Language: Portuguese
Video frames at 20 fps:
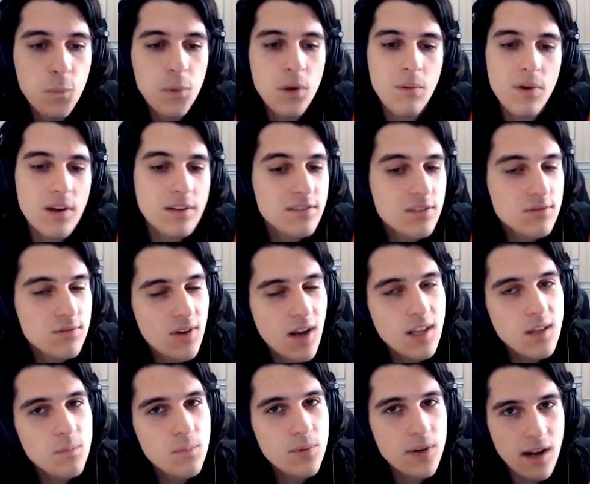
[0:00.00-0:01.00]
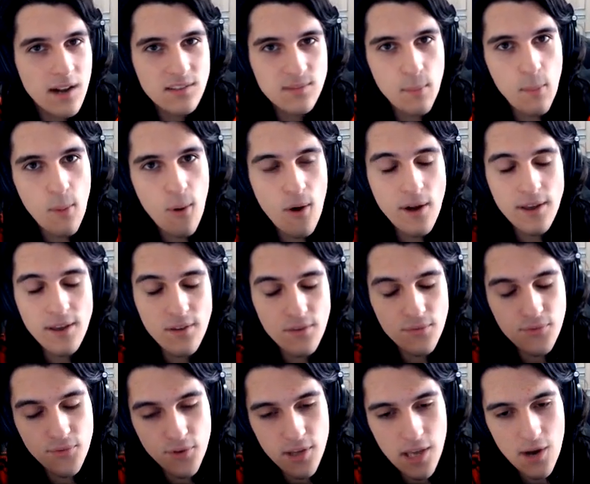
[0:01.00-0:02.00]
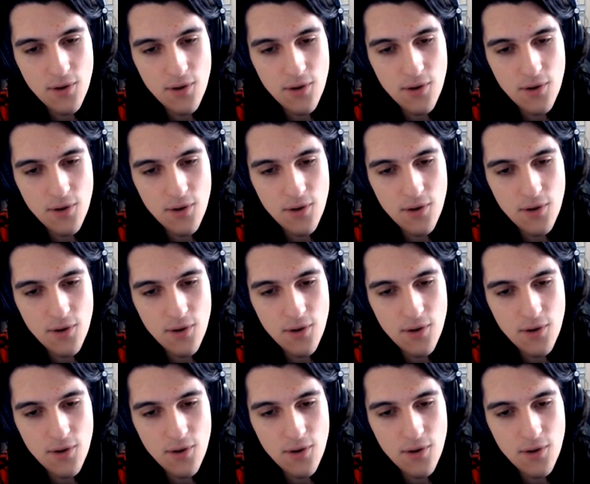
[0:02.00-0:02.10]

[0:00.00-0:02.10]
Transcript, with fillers: o primeiro a ser tocado por elas morre e fui